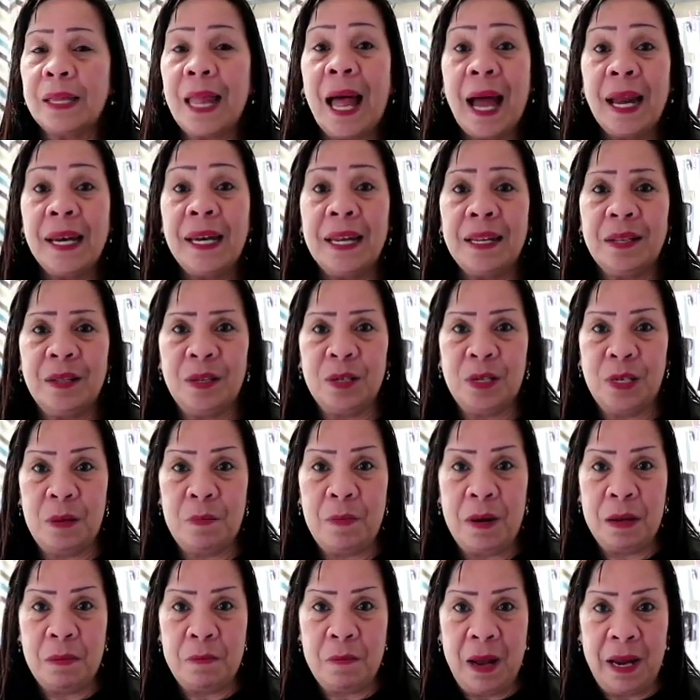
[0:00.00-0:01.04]
talent
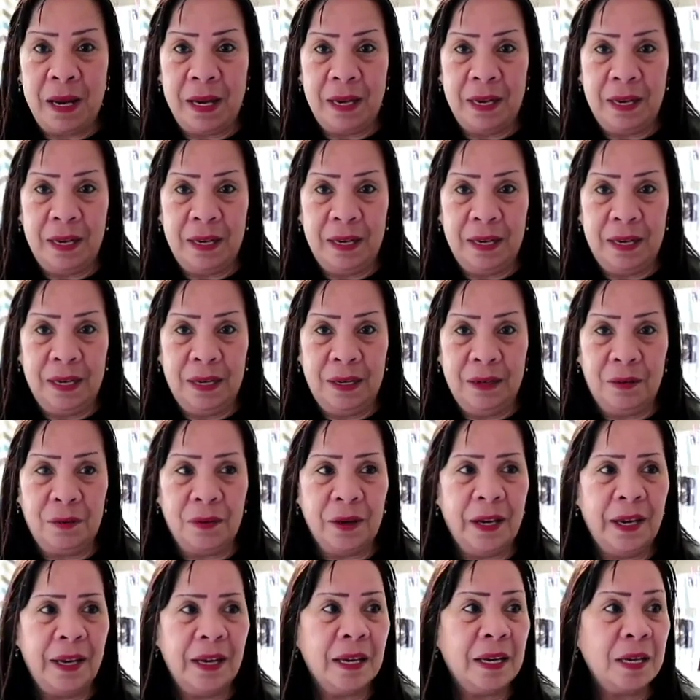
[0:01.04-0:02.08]
si Maymay.
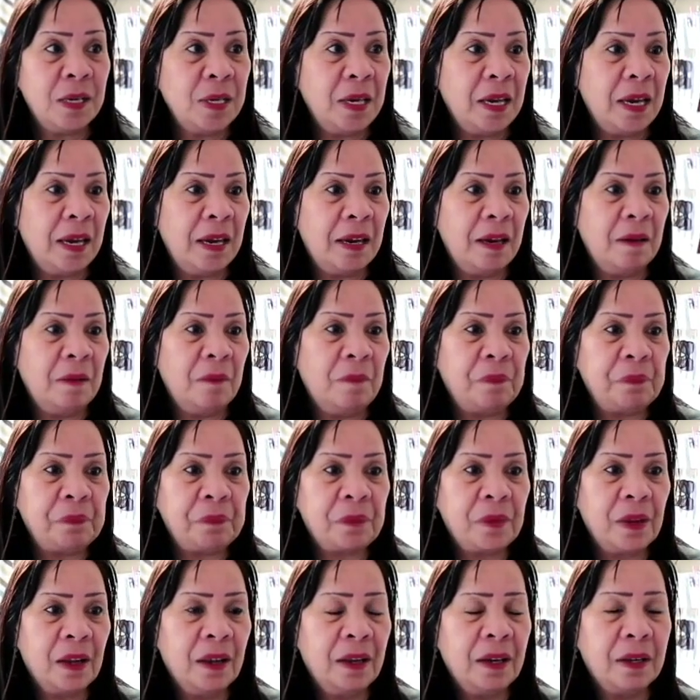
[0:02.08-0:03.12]
Okay? Kasi
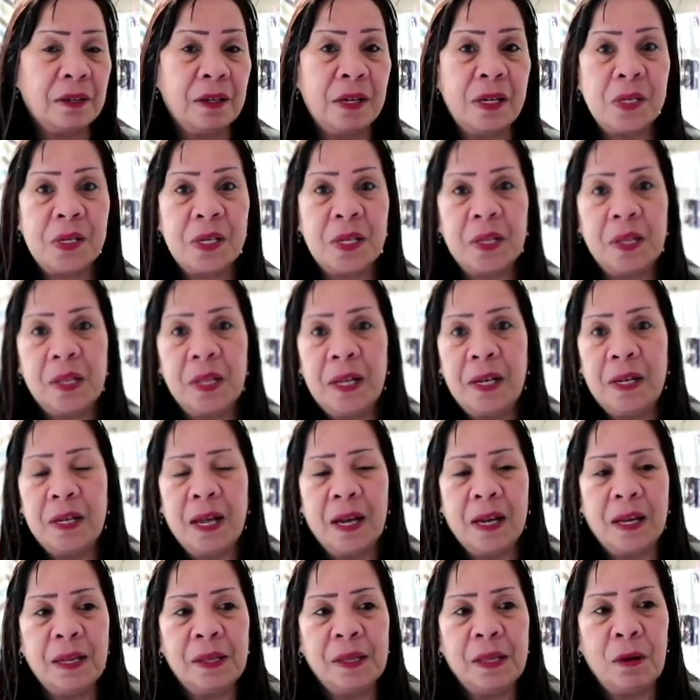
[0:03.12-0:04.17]
recently
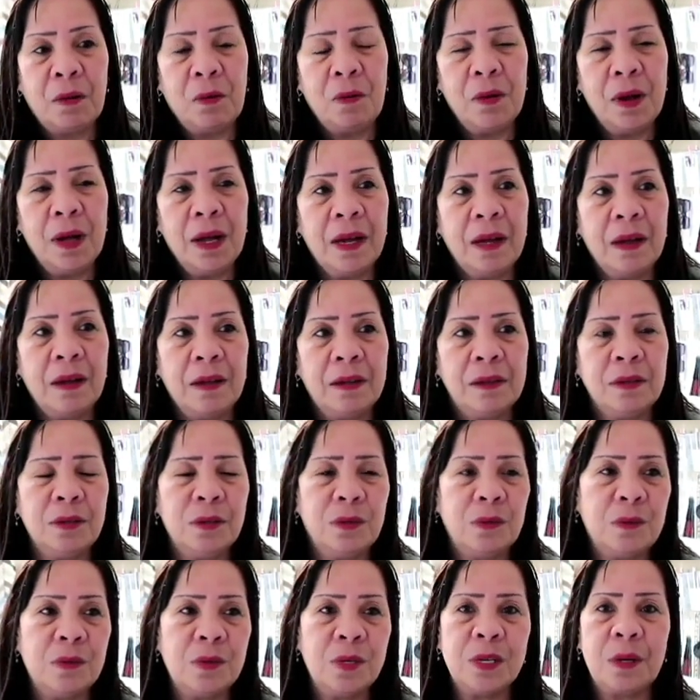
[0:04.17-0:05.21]
nakita ko nga
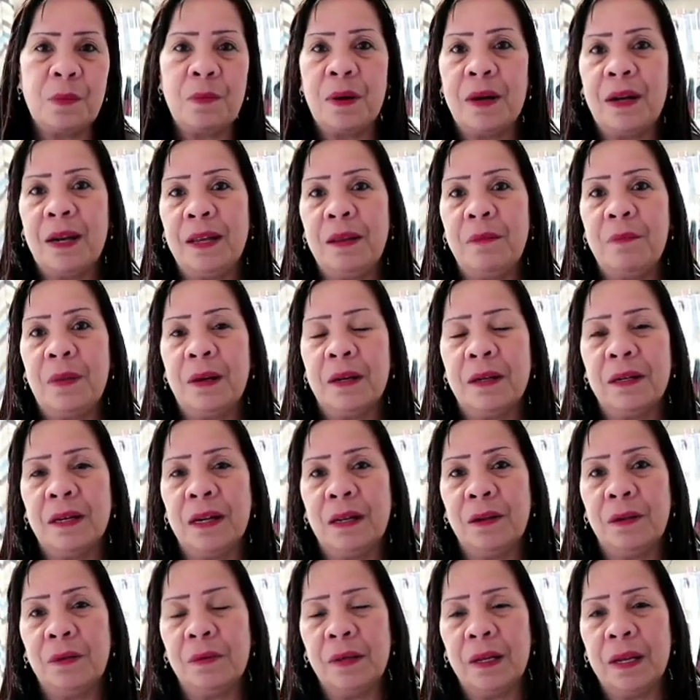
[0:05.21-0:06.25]
doon sa mga ibang
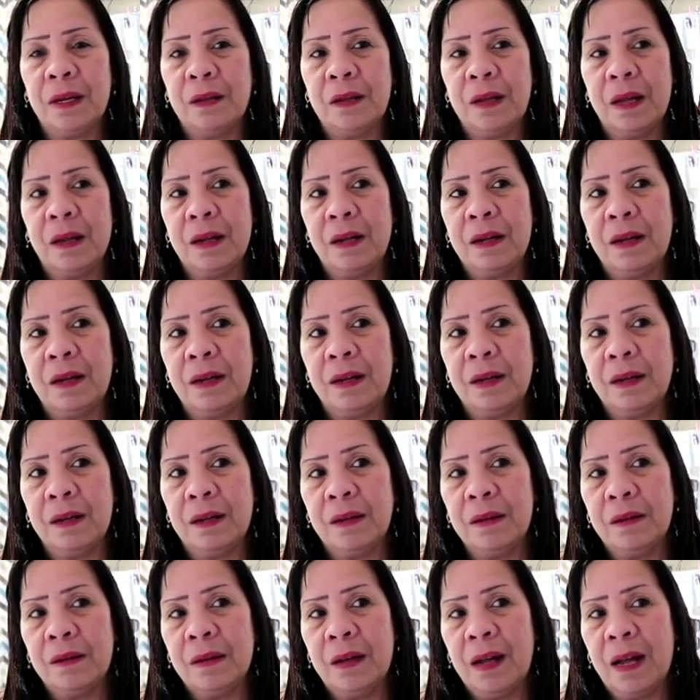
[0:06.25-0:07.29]
nag nag uh,
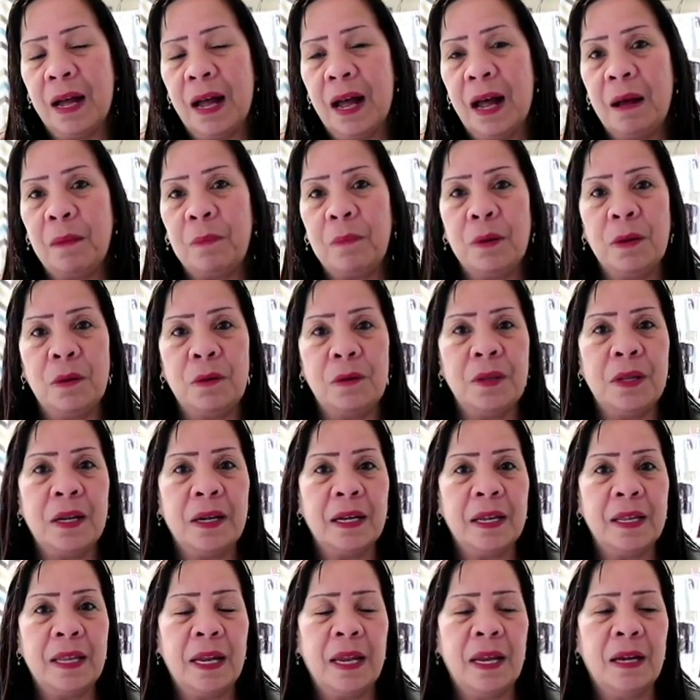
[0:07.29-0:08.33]
ah, upload
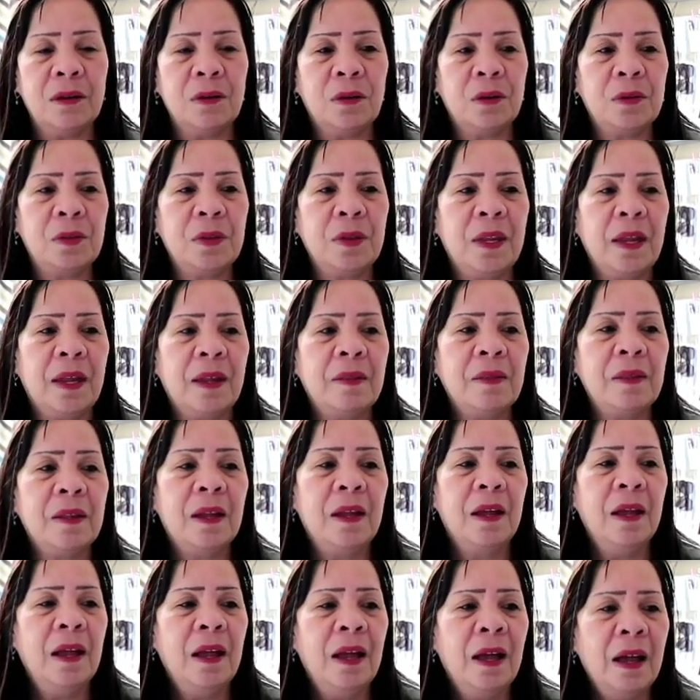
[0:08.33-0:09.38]
ng kanilang content
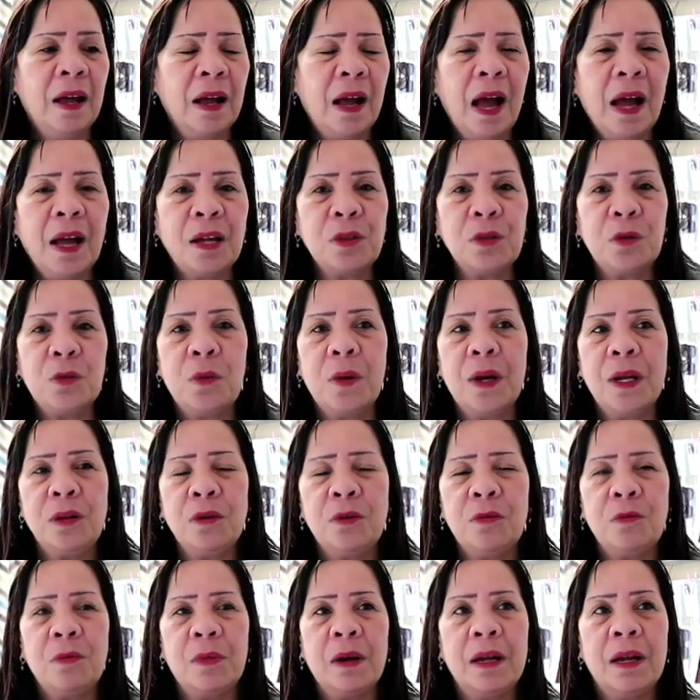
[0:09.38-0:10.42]
Nakakatuwa
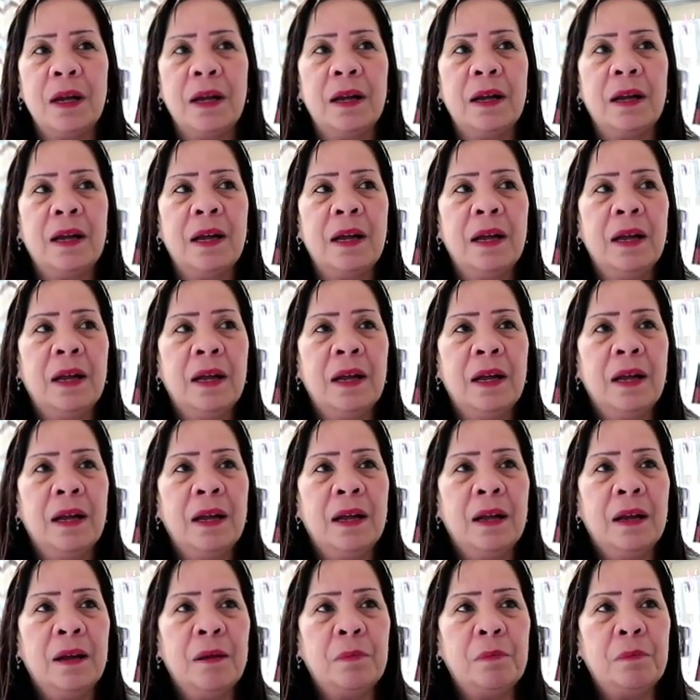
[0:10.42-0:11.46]
yung mga
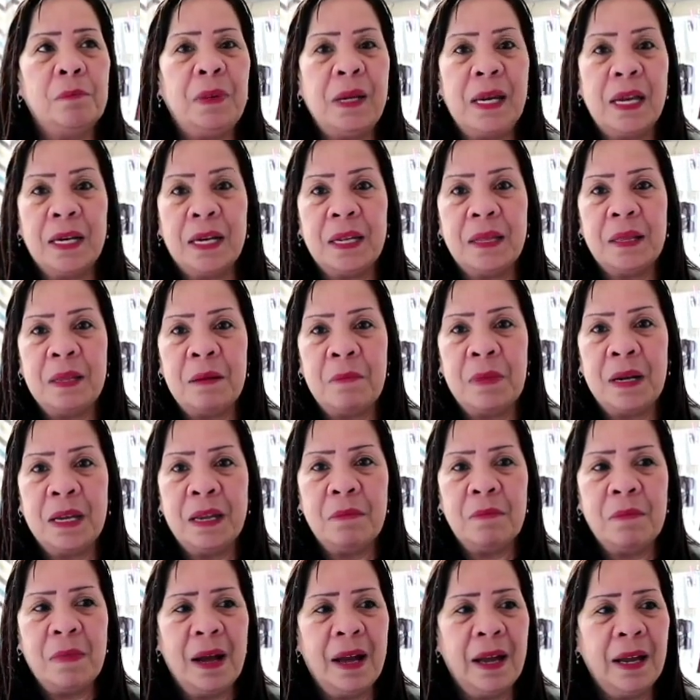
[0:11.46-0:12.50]
birit ni
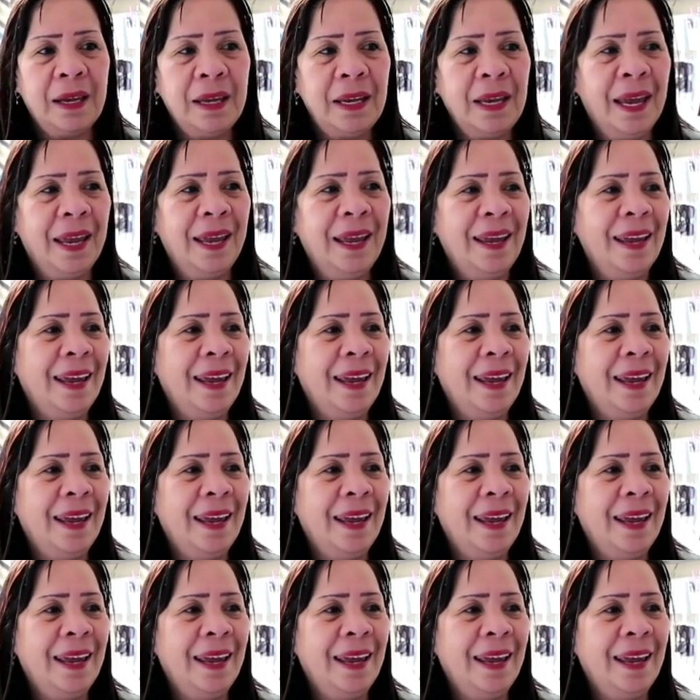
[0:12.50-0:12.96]
Maymay,